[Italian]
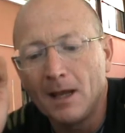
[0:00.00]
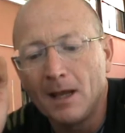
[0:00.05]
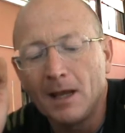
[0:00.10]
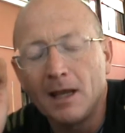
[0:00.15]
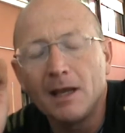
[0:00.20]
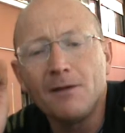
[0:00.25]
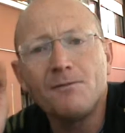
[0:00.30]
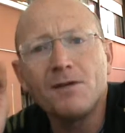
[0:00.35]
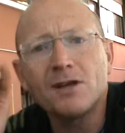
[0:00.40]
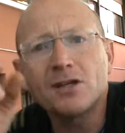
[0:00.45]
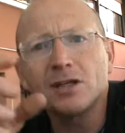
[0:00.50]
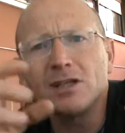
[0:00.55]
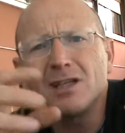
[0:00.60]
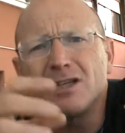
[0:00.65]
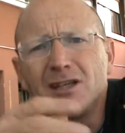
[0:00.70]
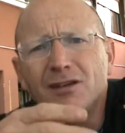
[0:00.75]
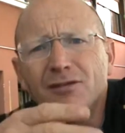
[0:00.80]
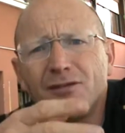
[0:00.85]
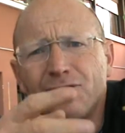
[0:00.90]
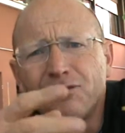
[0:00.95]
Invece di
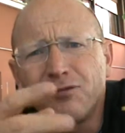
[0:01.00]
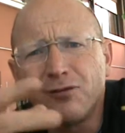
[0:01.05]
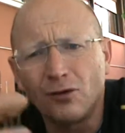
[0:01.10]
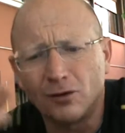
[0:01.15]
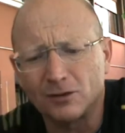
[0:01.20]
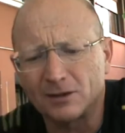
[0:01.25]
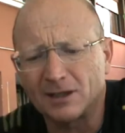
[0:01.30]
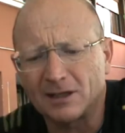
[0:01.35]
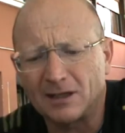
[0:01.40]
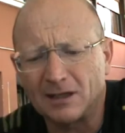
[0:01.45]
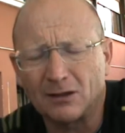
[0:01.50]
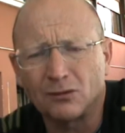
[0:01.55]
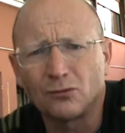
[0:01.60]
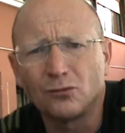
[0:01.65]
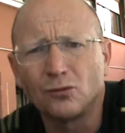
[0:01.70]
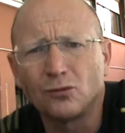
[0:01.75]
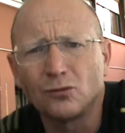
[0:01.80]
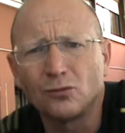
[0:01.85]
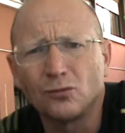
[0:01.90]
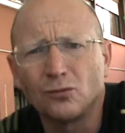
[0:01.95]
diffondere la
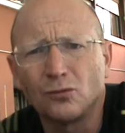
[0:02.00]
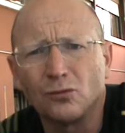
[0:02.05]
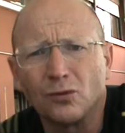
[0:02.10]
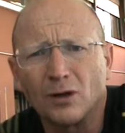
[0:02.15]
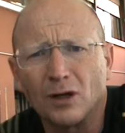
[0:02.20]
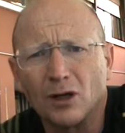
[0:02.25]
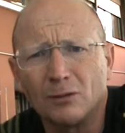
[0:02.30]
cultura,